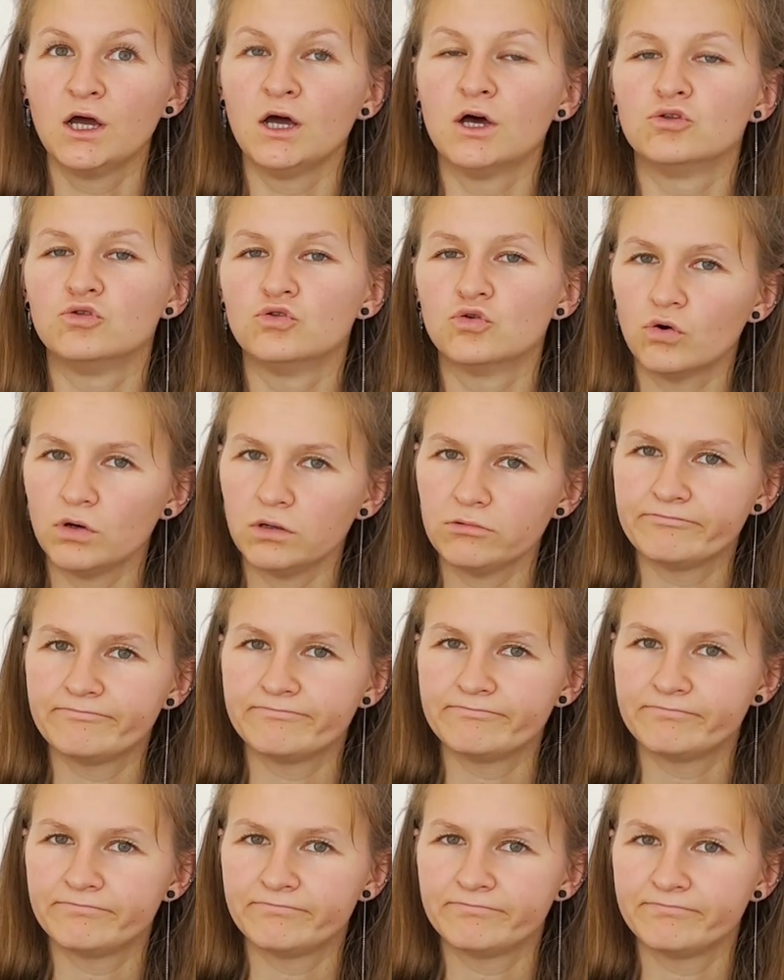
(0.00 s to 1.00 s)
Но
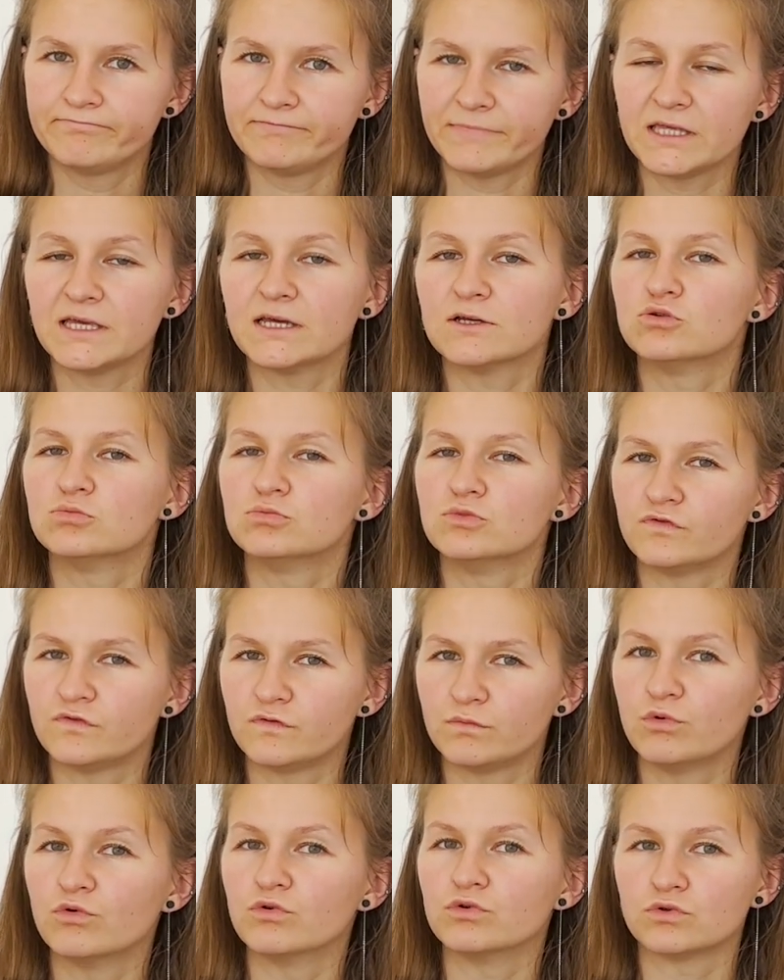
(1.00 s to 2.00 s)
я думаю,
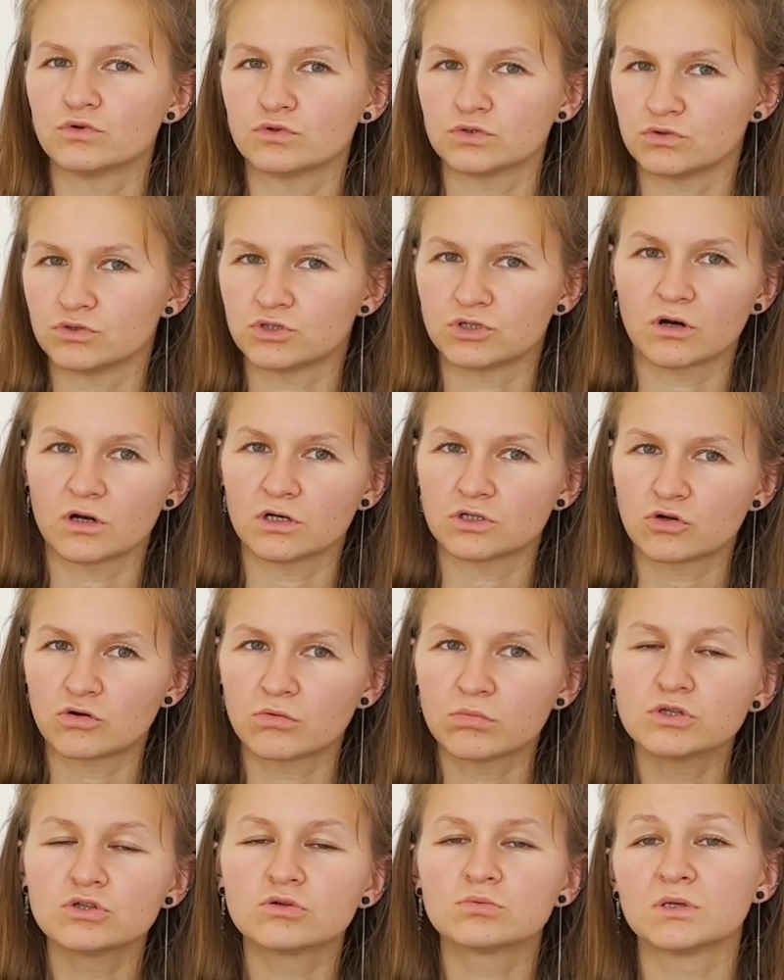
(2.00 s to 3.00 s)
ФБУ тоже очень хорошо
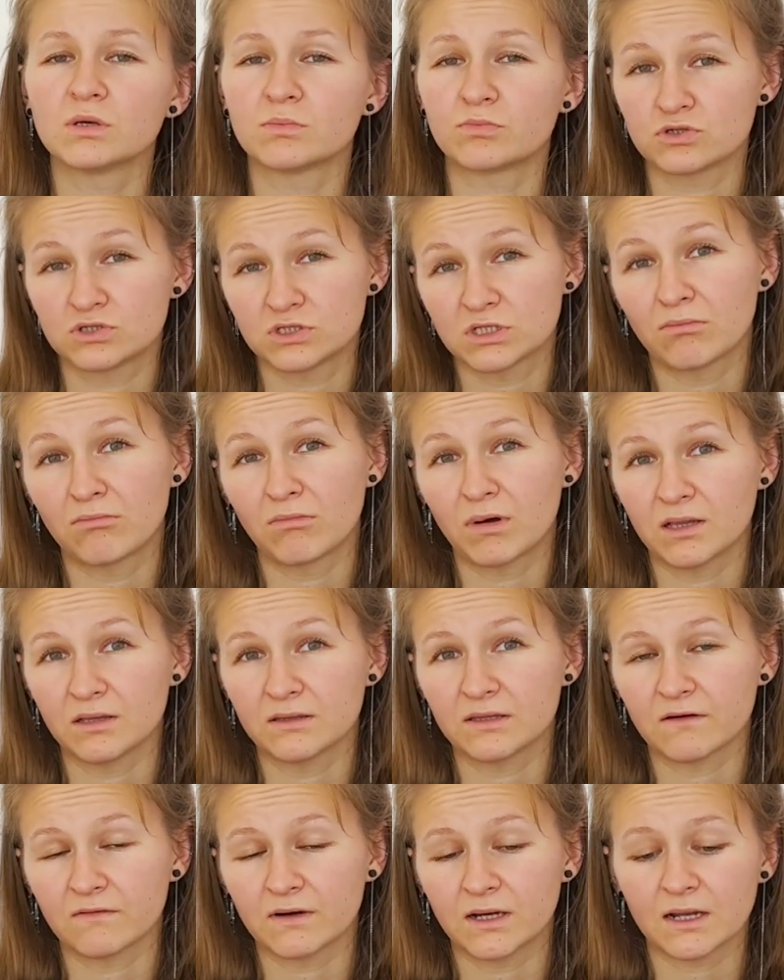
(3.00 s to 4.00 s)
работает, у меня просто там мало
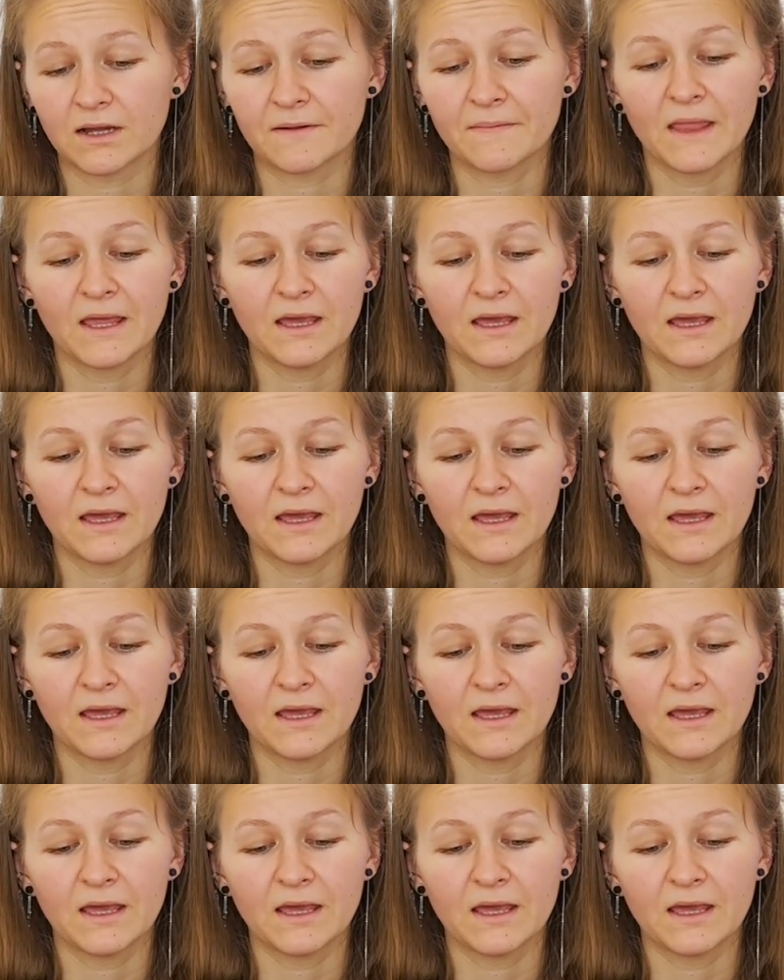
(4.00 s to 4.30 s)
товара.